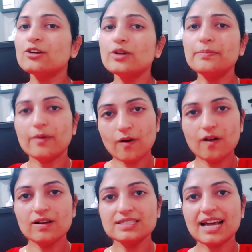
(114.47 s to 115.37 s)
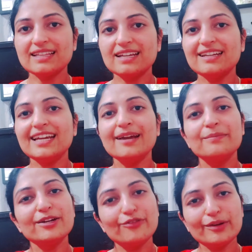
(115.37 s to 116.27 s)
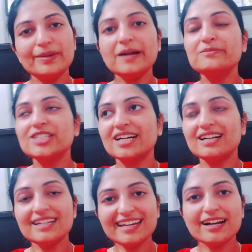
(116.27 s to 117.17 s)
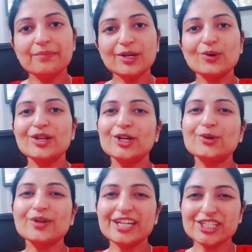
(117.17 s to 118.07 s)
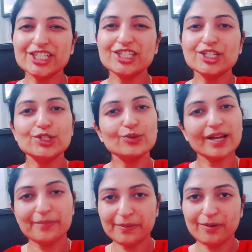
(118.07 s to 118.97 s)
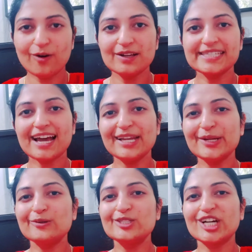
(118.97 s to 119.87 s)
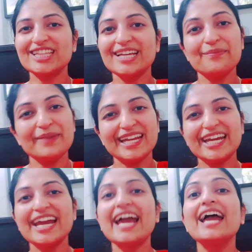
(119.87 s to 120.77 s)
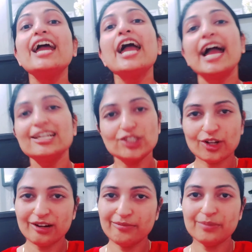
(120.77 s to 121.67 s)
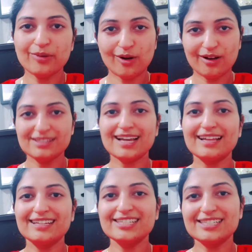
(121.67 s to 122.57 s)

ना कोई बहुत ज्यादा नहीं है बट फिर भी अब जगह की कमी हो रही है क्योंकि ईशी त्रिशू के भी बहुत सारे हो जाते हैं मेरे हैं एंड श्योर भी बहुत ज्यादा